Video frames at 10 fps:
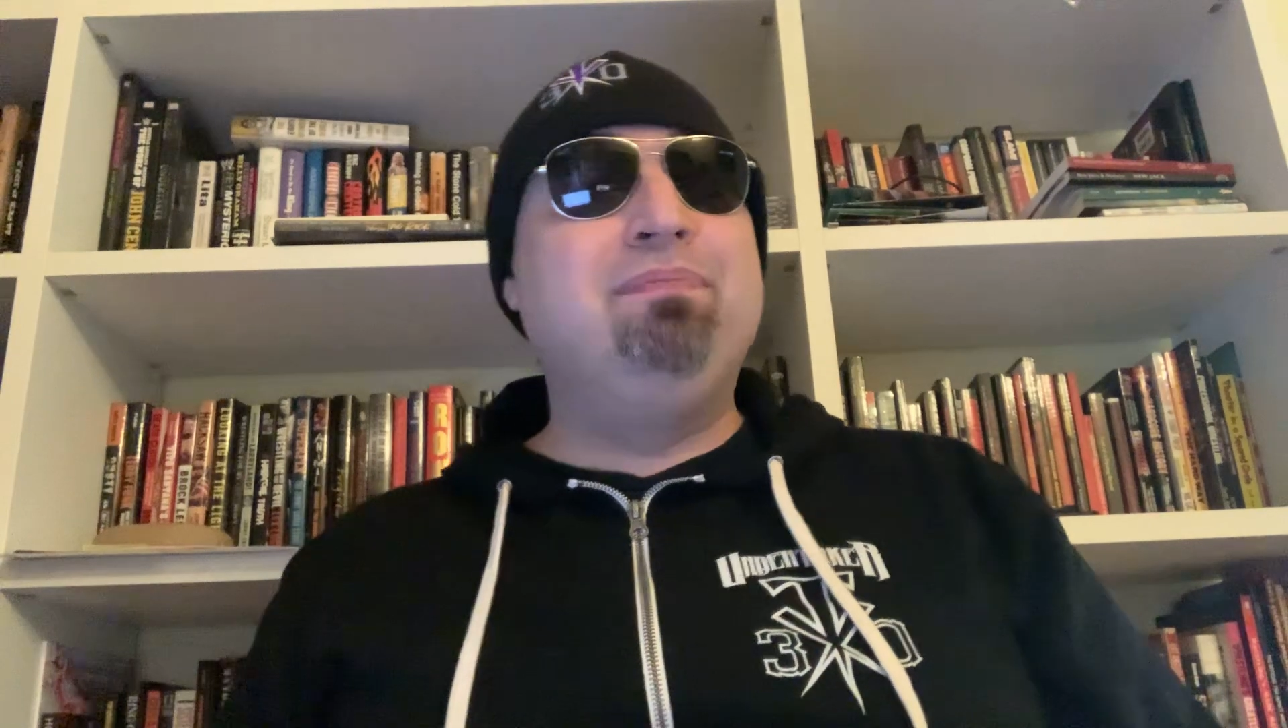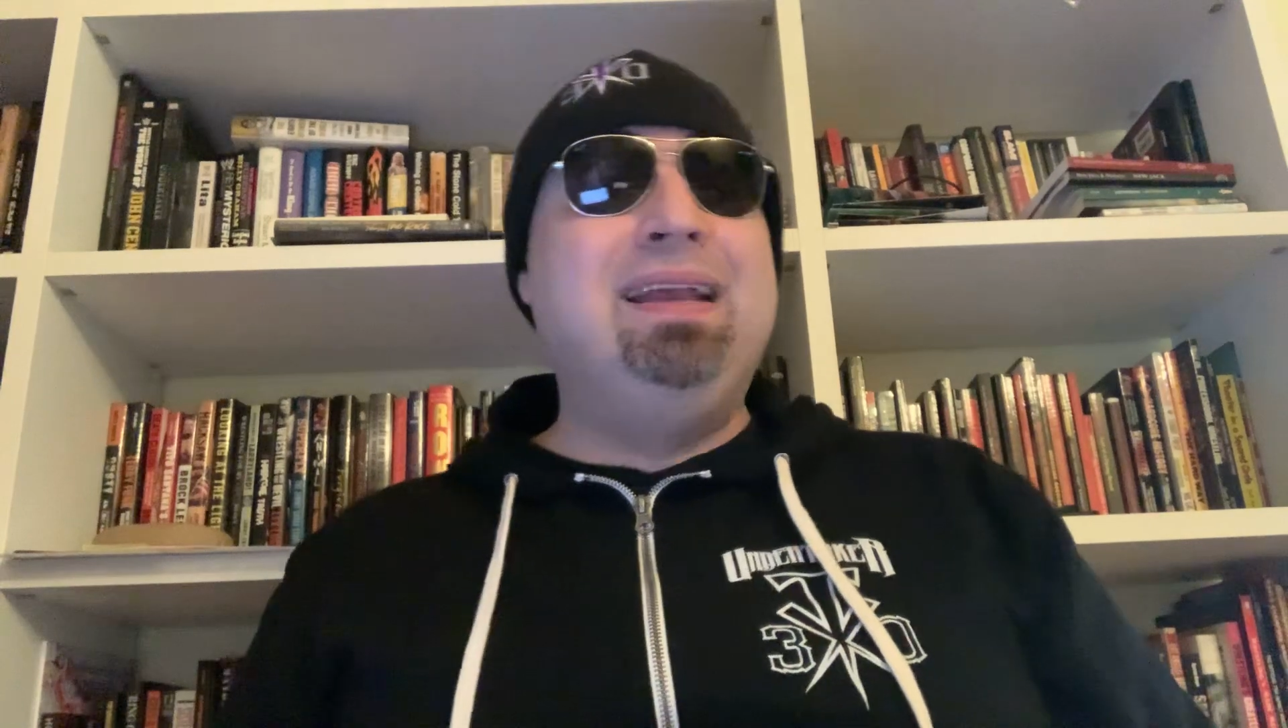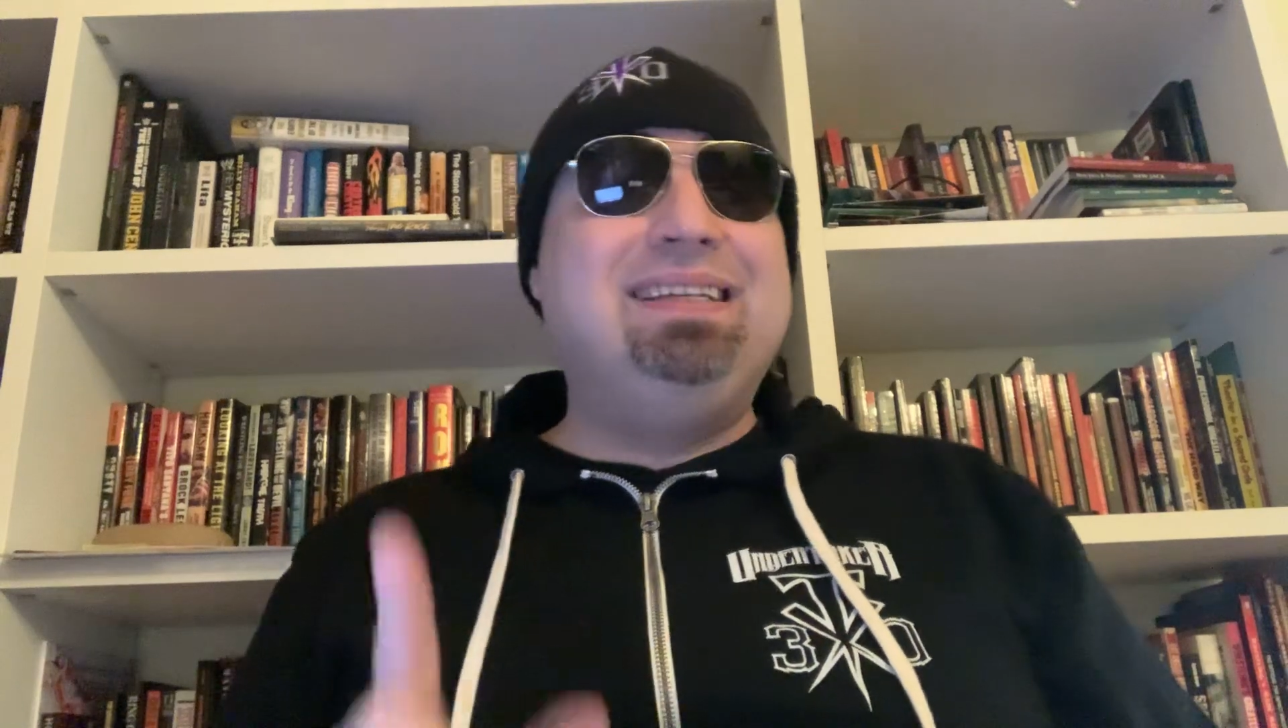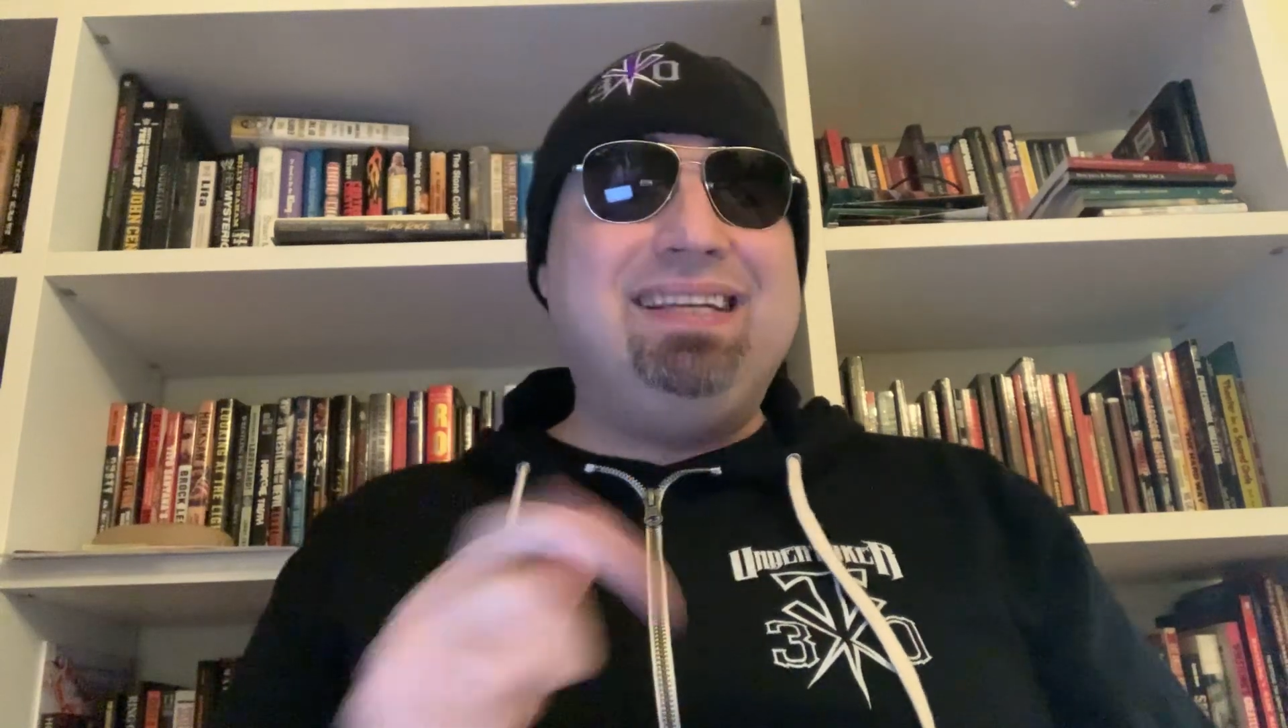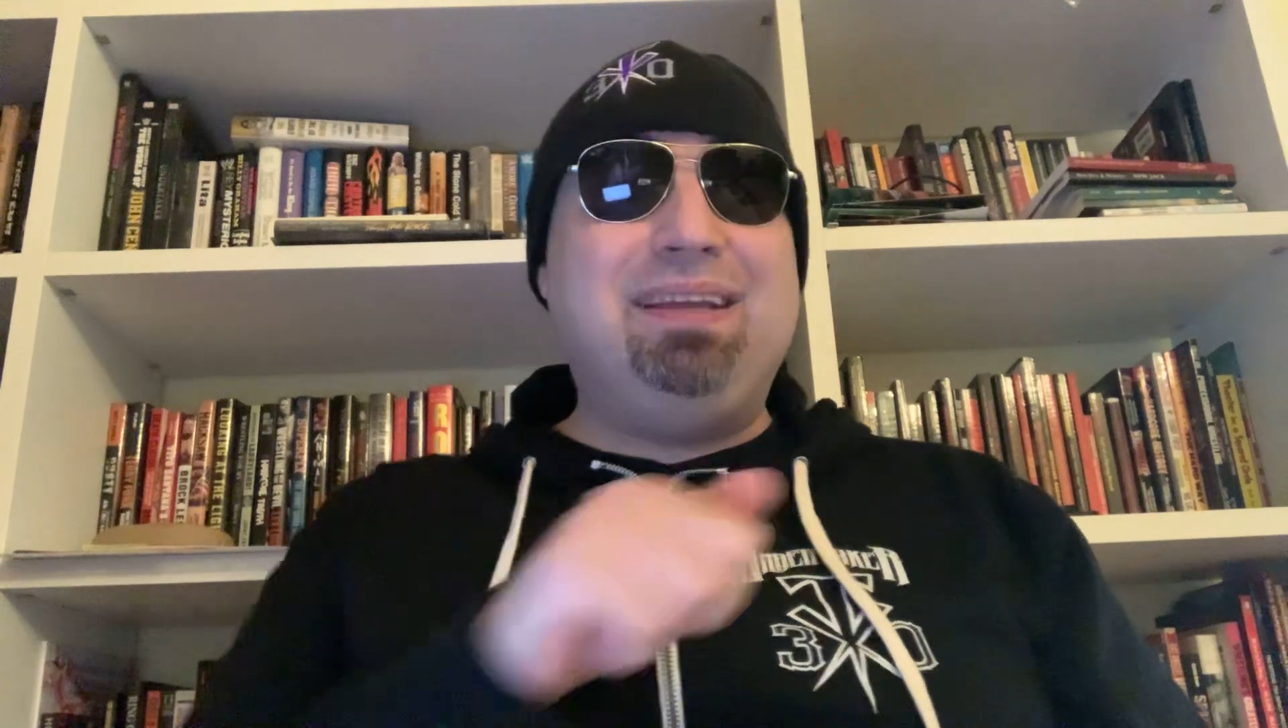
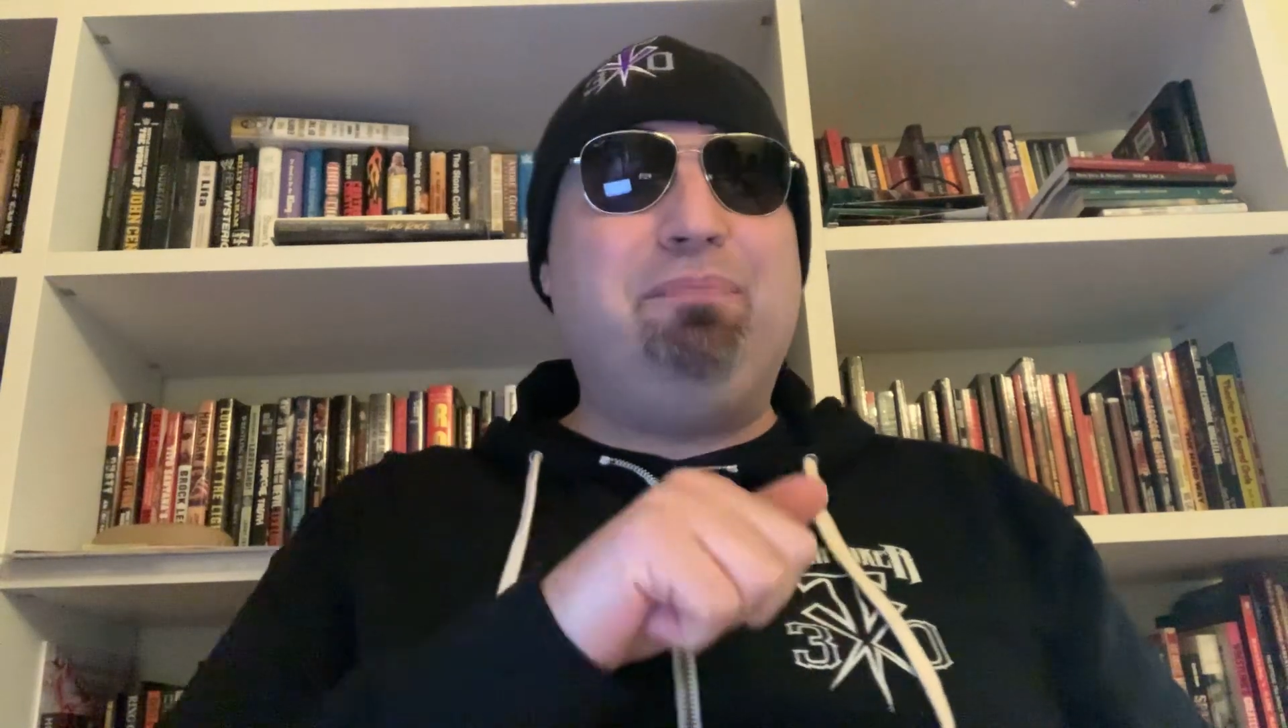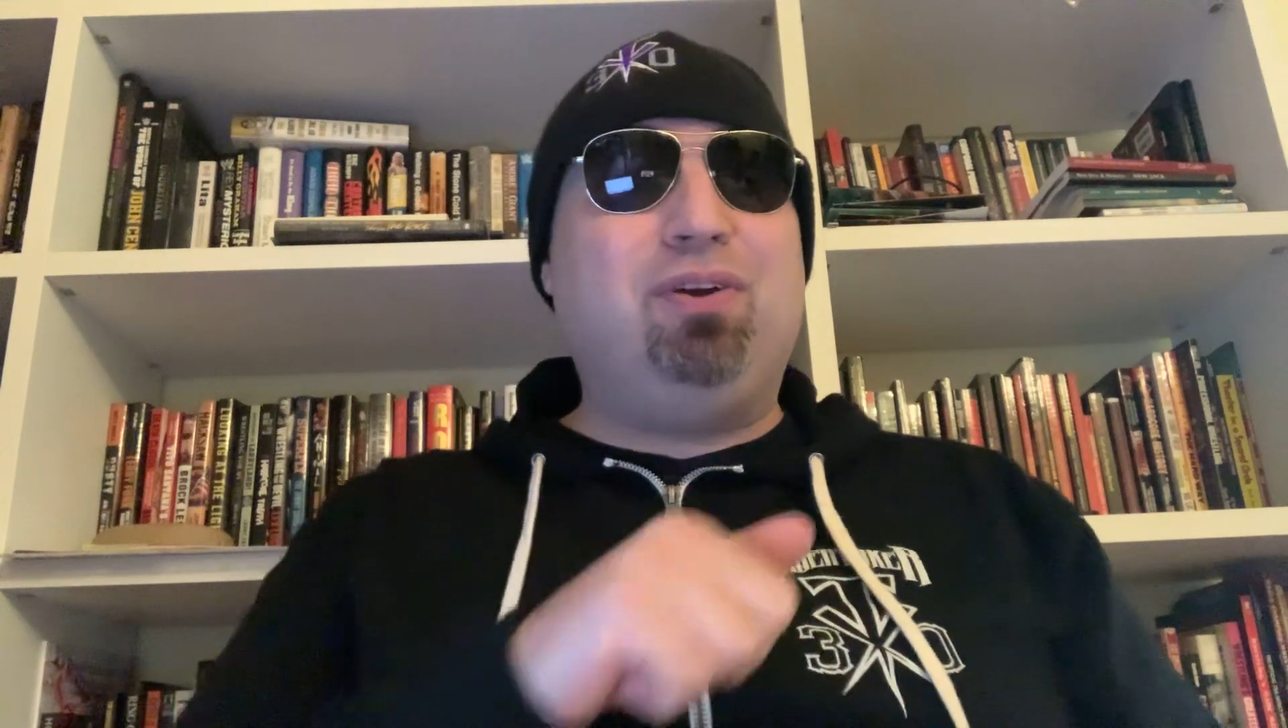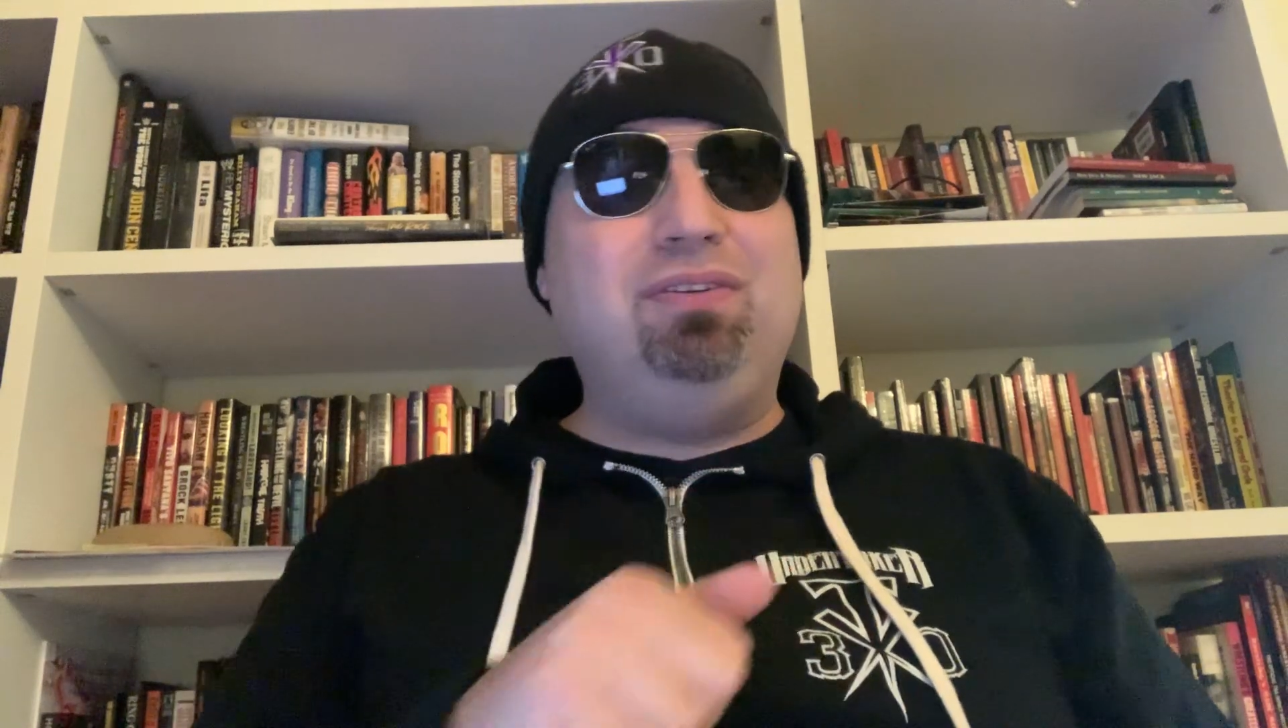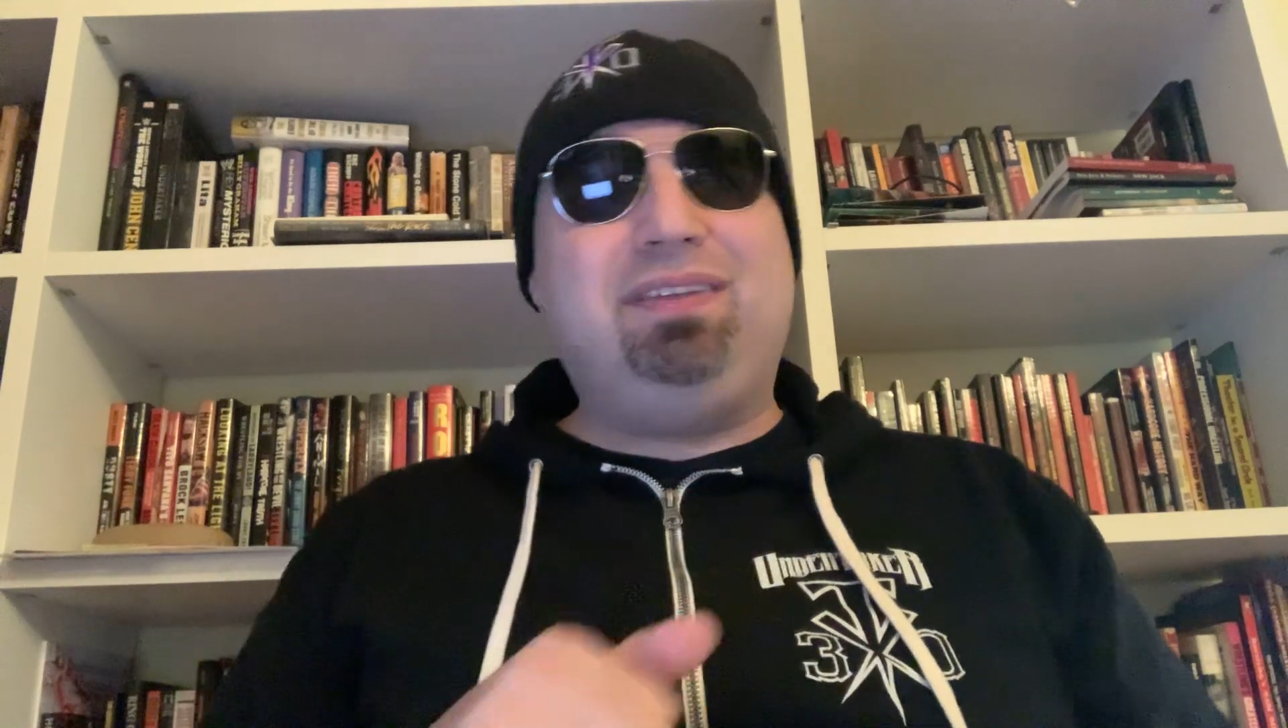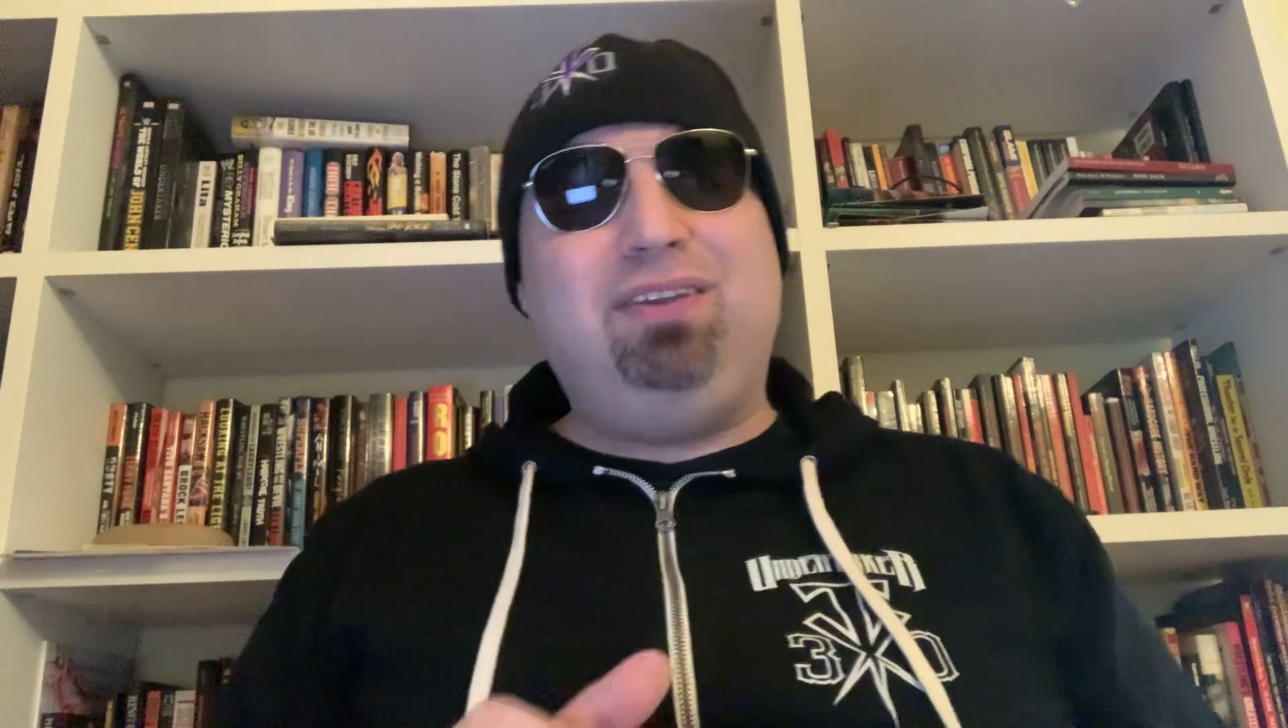Siete pronti